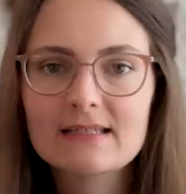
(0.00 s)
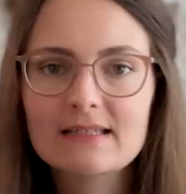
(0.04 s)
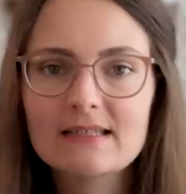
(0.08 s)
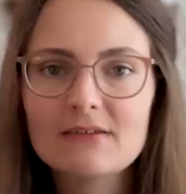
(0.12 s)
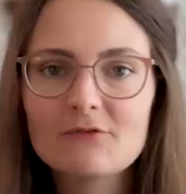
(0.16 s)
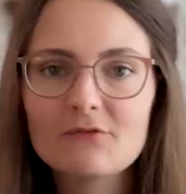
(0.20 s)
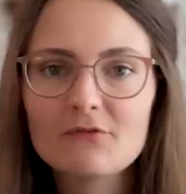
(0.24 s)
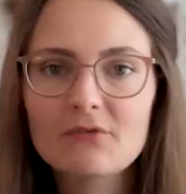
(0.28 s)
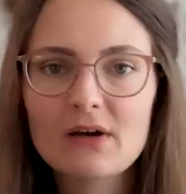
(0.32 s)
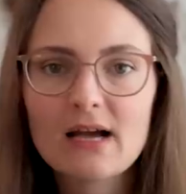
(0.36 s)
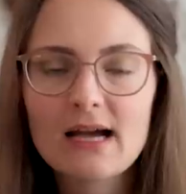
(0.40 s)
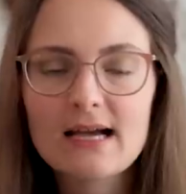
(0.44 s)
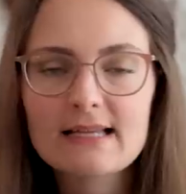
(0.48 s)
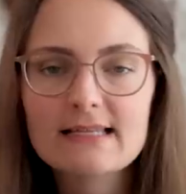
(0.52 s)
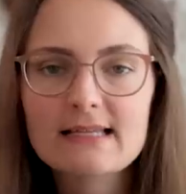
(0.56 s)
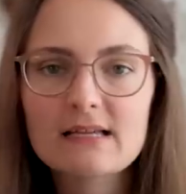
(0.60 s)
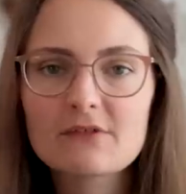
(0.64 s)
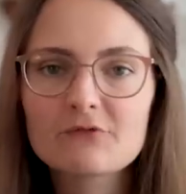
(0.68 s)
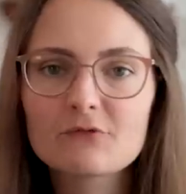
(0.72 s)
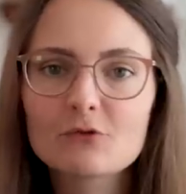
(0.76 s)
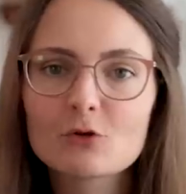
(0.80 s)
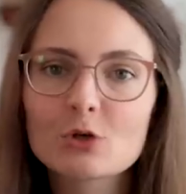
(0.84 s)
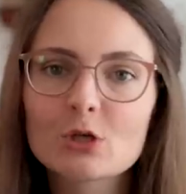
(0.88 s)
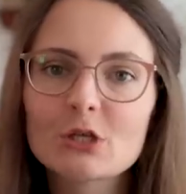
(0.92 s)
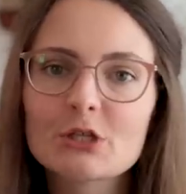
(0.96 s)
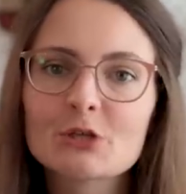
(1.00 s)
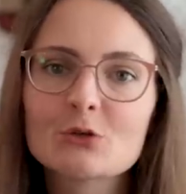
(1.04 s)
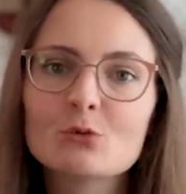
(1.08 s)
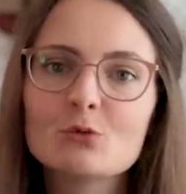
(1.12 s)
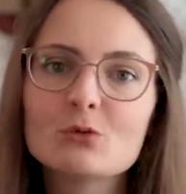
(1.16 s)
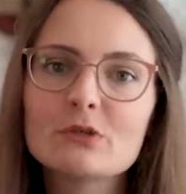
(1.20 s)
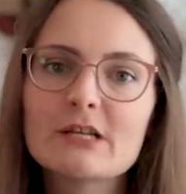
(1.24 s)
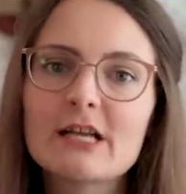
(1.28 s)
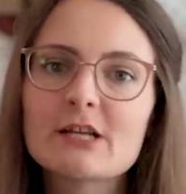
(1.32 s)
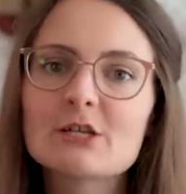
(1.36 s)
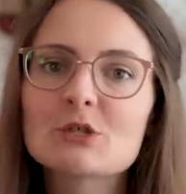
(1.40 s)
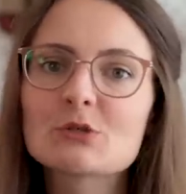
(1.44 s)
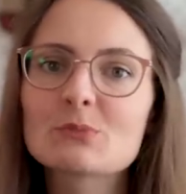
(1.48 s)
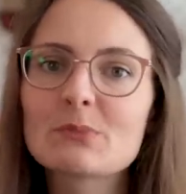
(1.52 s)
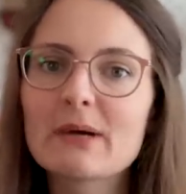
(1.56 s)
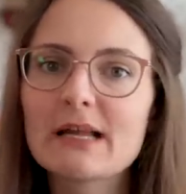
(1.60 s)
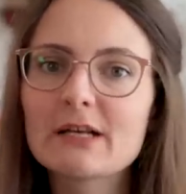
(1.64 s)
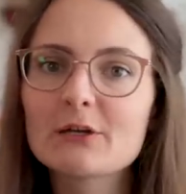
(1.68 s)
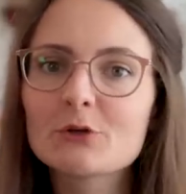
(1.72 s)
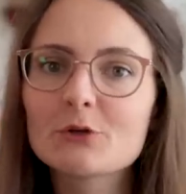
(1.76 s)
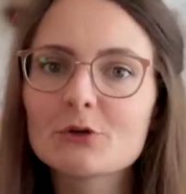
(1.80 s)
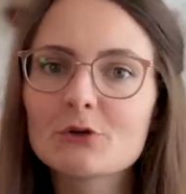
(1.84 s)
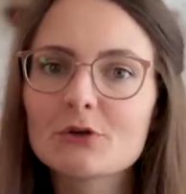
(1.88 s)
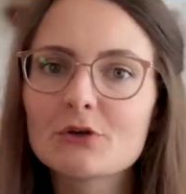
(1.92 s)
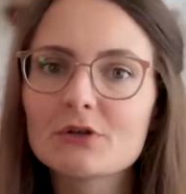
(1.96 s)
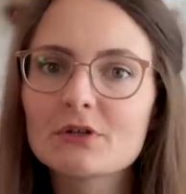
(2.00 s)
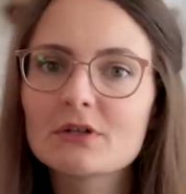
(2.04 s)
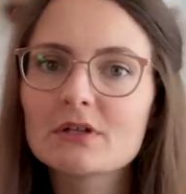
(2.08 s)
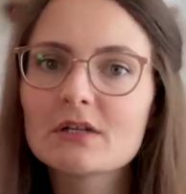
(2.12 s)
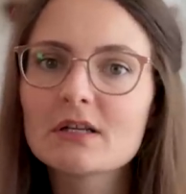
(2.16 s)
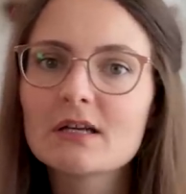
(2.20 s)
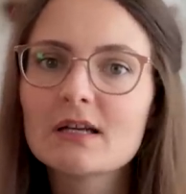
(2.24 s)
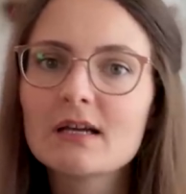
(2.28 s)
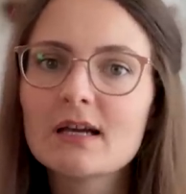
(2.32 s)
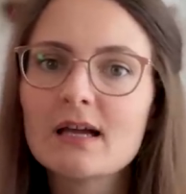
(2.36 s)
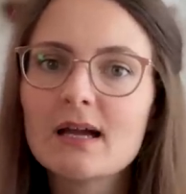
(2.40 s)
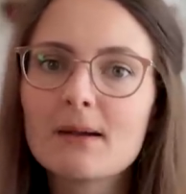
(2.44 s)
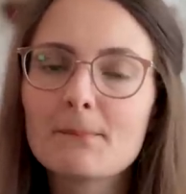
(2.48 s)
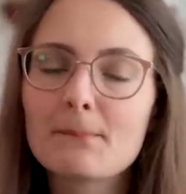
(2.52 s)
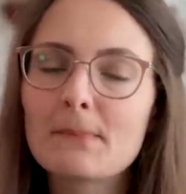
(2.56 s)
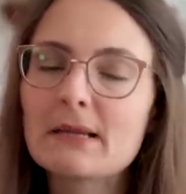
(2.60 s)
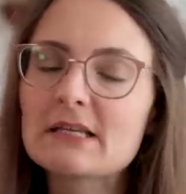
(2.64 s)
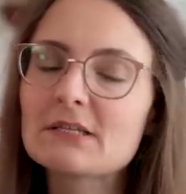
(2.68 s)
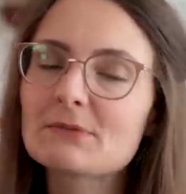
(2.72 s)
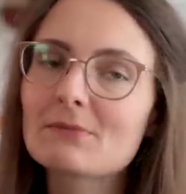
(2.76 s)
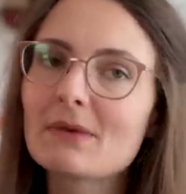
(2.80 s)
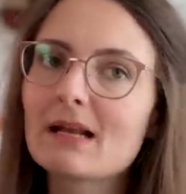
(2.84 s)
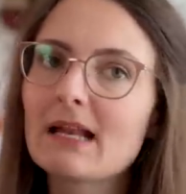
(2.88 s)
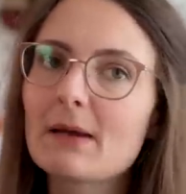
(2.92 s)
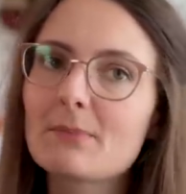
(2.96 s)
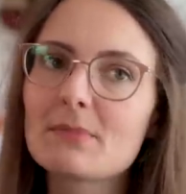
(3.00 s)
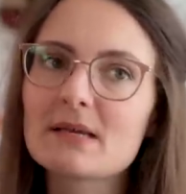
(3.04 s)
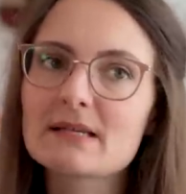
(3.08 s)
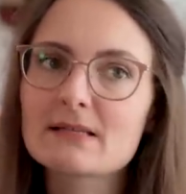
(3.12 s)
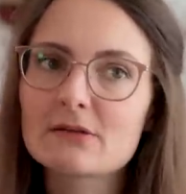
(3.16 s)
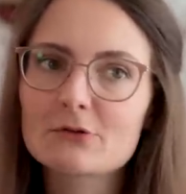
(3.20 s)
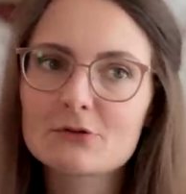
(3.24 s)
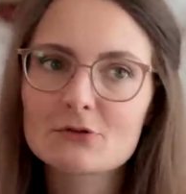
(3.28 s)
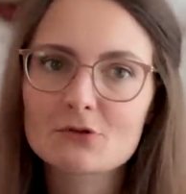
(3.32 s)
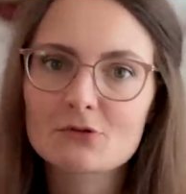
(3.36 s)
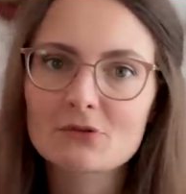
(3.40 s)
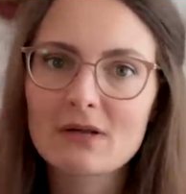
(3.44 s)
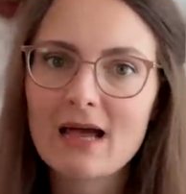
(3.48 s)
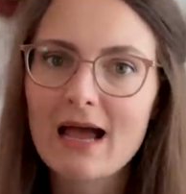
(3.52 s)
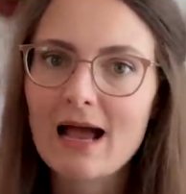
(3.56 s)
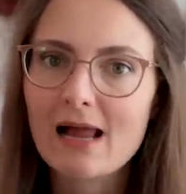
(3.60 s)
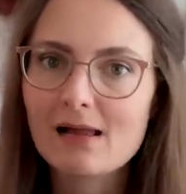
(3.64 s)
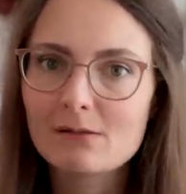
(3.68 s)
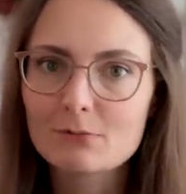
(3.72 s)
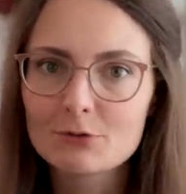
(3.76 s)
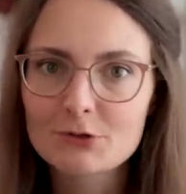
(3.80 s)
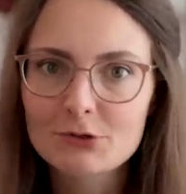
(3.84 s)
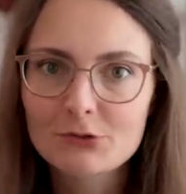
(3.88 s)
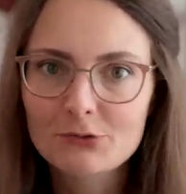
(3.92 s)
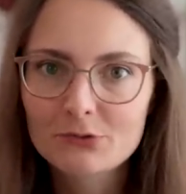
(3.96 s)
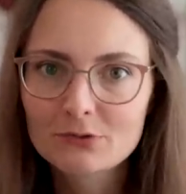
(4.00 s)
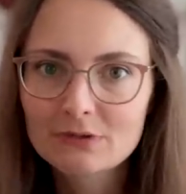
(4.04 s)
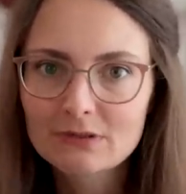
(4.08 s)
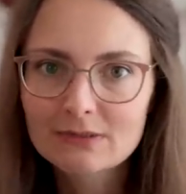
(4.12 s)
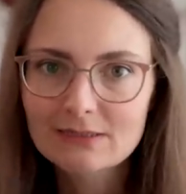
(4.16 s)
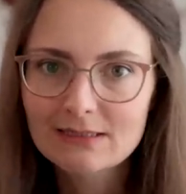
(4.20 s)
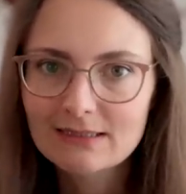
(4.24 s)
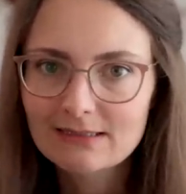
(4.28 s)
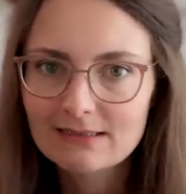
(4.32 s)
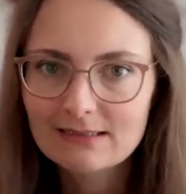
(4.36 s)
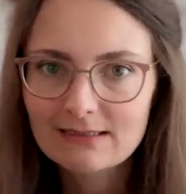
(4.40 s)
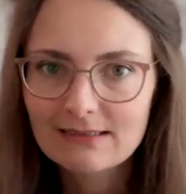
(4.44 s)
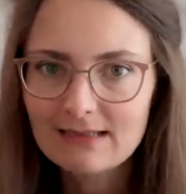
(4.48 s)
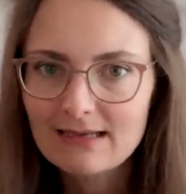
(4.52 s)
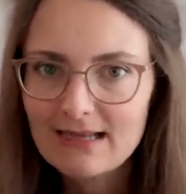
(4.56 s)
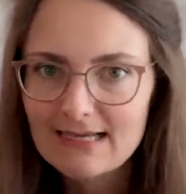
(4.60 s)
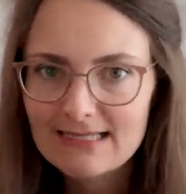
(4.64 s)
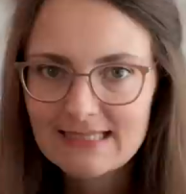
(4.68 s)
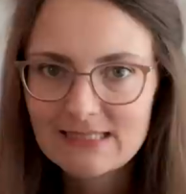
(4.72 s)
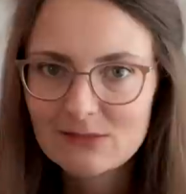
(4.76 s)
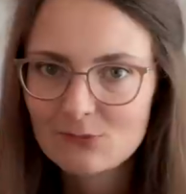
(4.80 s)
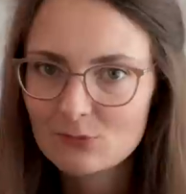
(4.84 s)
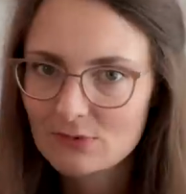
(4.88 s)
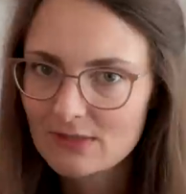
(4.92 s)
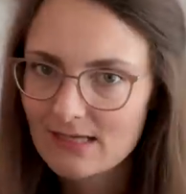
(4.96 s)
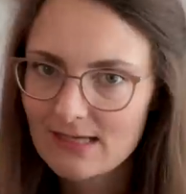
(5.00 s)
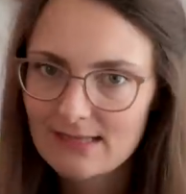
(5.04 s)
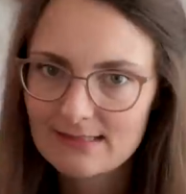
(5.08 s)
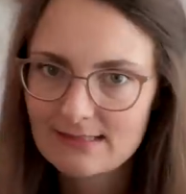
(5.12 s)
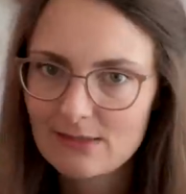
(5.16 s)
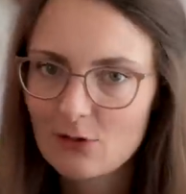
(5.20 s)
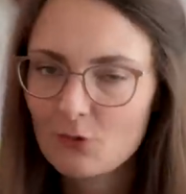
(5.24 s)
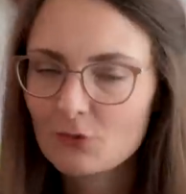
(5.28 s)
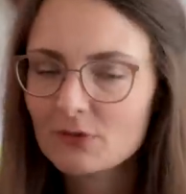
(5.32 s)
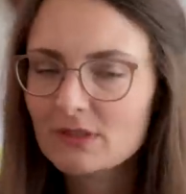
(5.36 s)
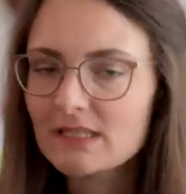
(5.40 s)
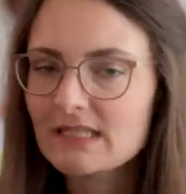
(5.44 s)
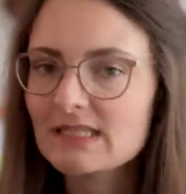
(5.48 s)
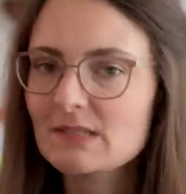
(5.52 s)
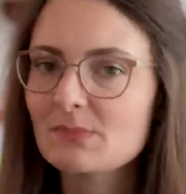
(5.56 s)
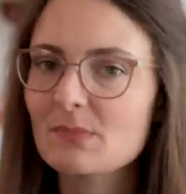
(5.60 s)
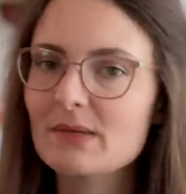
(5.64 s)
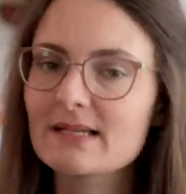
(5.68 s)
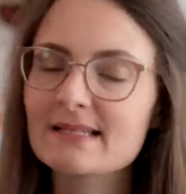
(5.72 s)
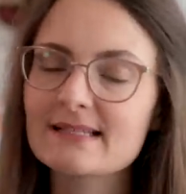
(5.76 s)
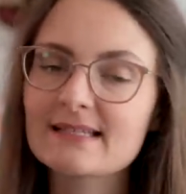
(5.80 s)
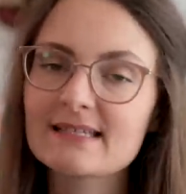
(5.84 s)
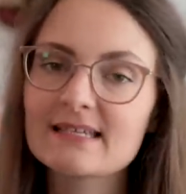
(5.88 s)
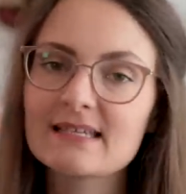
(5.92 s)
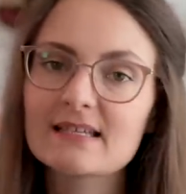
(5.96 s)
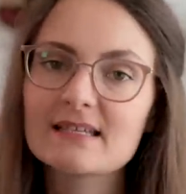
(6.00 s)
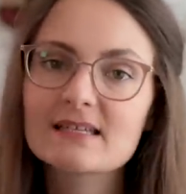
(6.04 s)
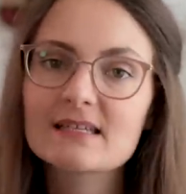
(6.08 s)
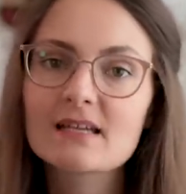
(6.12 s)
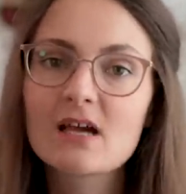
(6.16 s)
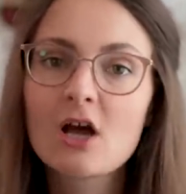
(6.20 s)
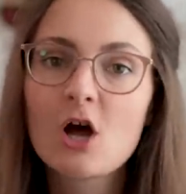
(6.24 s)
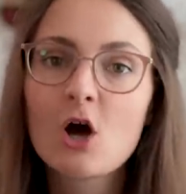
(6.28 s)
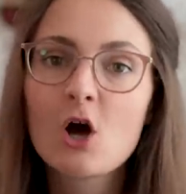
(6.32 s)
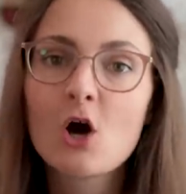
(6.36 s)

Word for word: die Fasern wirklich gut entspannen können. Manchmal habe ich es auch schon eine halbe Stunde drin gelassen und da ist auch nichts passiert.